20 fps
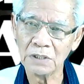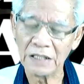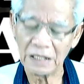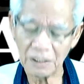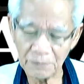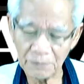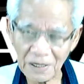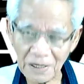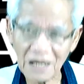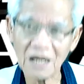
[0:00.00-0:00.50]
เห็
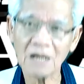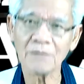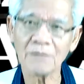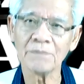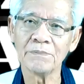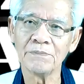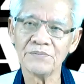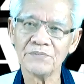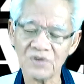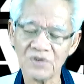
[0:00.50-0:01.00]
นภาพ
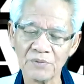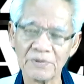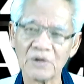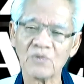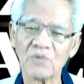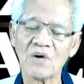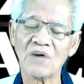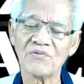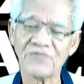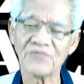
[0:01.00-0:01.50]
ซึ่งเป็น
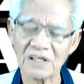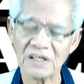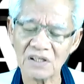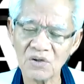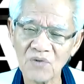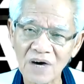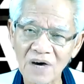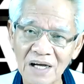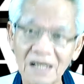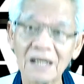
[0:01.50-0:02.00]
ความฝัน
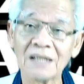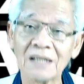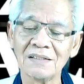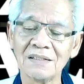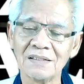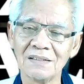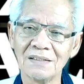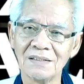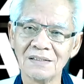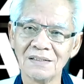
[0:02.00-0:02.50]
ที่ว่านั้น
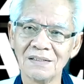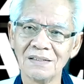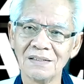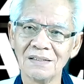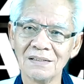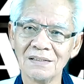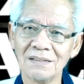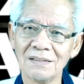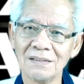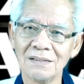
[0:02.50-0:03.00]

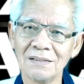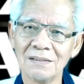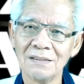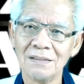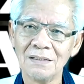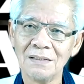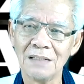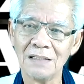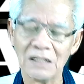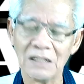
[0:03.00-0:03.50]

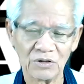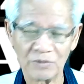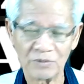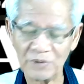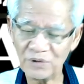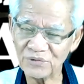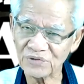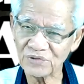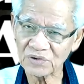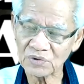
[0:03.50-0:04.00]
เราจะไม่
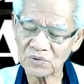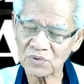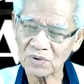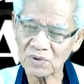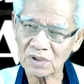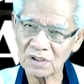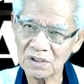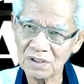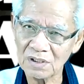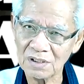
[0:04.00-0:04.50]
รู้สึกตัว
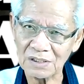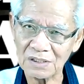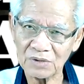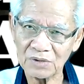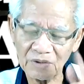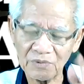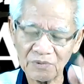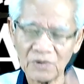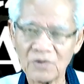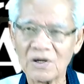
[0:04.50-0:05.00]
เรา
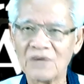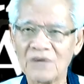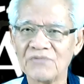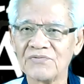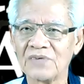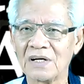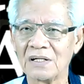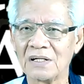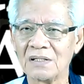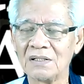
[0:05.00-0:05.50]
เรียกว่าความ
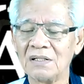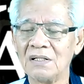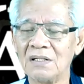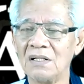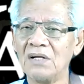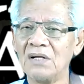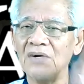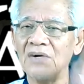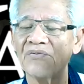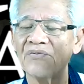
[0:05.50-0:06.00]
ฝัน
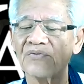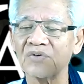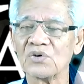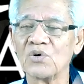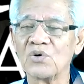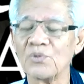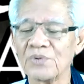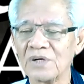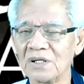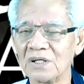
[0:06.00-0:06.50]
ส
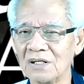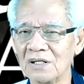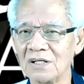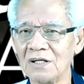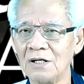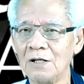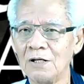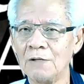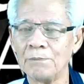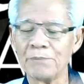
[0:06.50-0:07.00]
รุปคือ
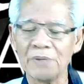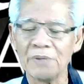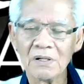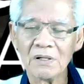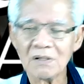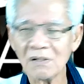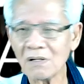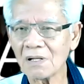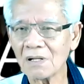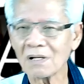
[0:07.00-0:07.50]
เป็น
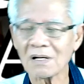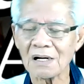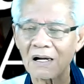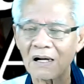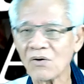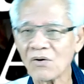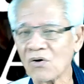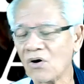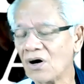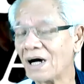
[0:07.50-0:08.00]
เรื่องรา
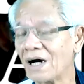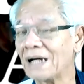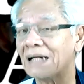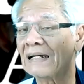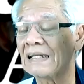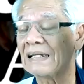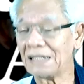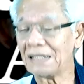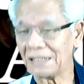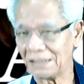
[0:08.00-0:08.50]
วของอ
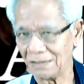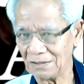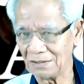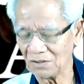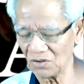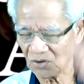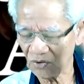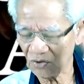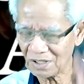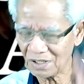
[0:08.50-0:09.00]
ดีต
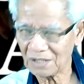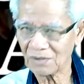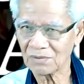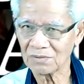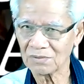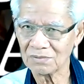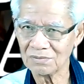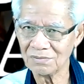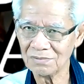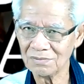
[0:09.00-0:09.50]
ของเรา
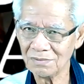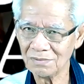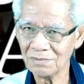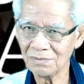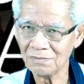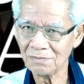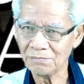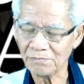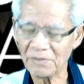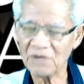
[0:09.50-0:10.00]

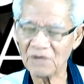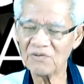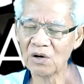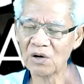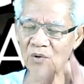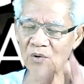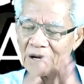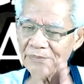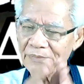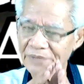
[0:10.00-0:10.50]
แม้ว่า
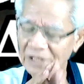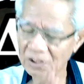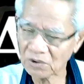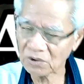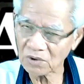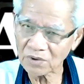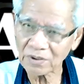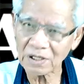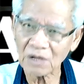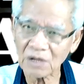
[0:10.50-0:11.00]
ความคิดข
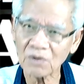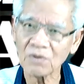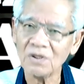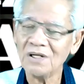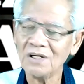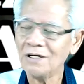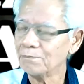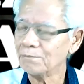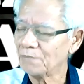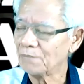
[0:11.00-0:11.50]
องเรา
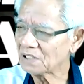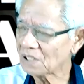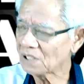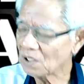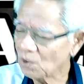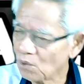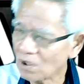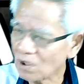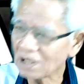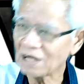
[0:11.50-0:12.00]
มันจะ
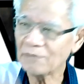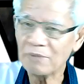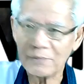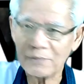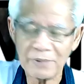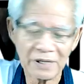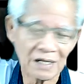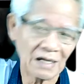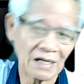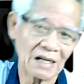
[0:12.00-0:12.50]
ล่วงแล้วไป
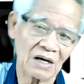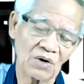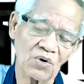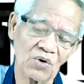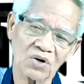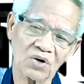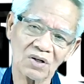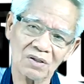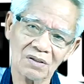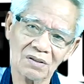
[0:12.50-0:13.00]
เป็นอนาค
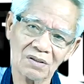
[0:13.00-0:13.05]
ต